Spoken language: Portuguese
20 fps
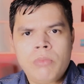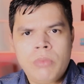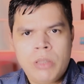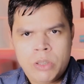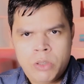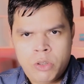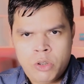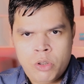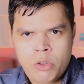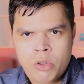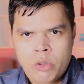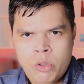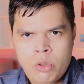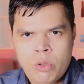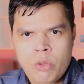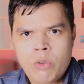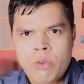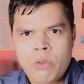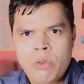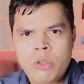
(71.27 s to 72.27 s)
Eu
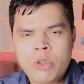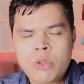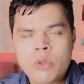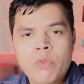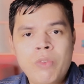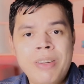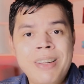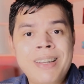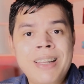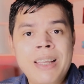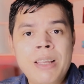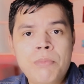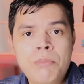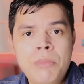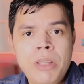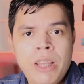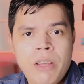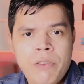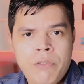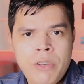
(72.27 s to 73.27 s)
estou, estou falando,
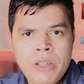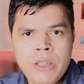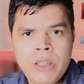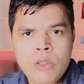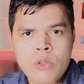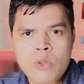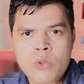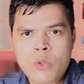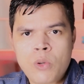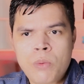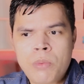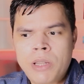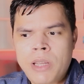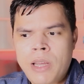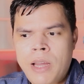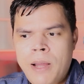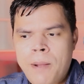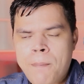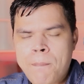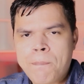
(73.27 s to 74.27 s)
me referindo sobre
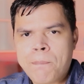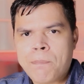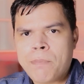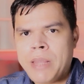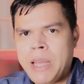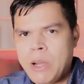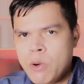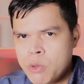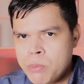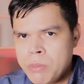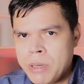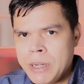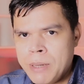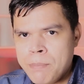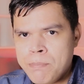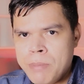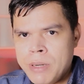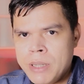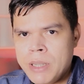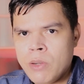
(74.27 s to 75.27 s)
a, a última
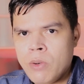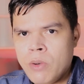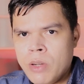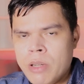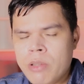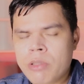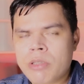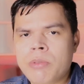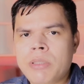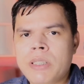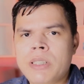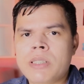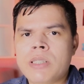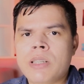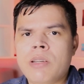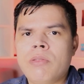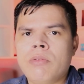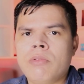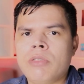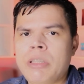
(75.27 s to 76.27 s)
campanha agora, a última
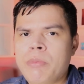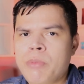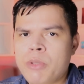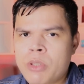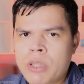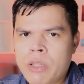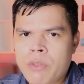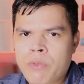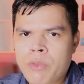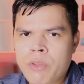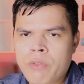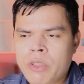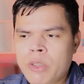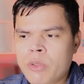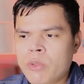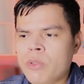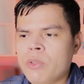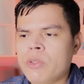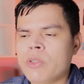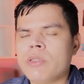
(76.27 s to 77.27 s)
eleição. Jair Bolsonaro foi
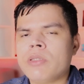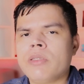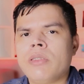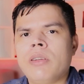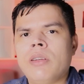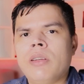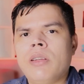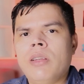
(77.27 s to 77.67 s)
vitorioso.